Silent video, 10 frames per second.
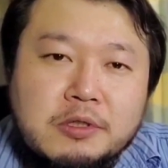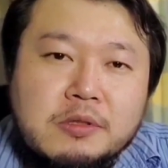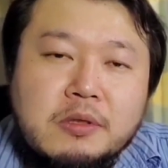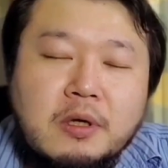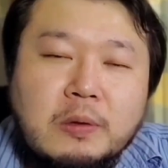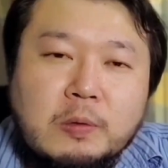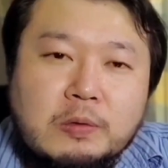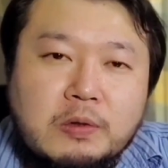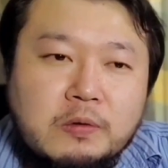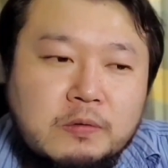りじゃないのっ
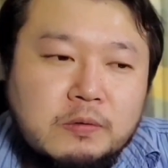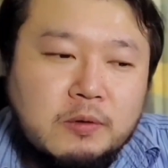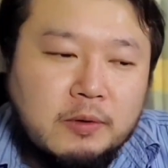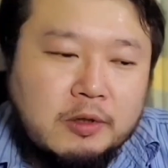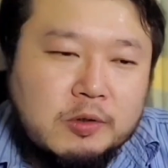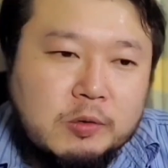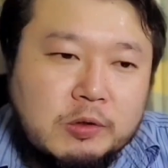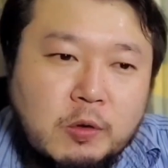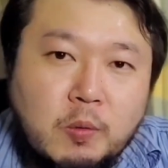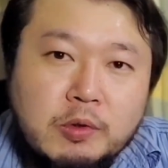ていうふうにはね、正
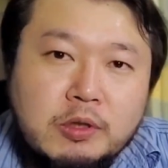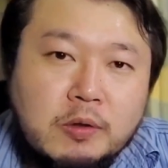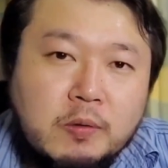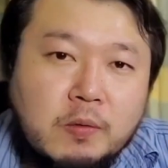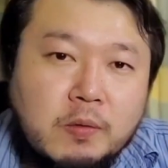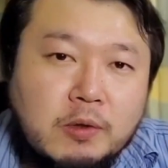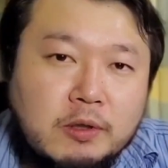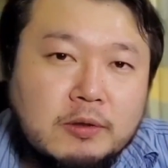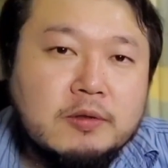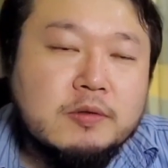直思ったところな
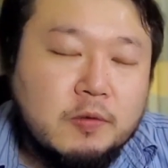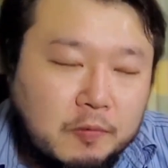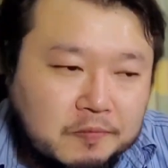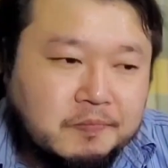んですよ。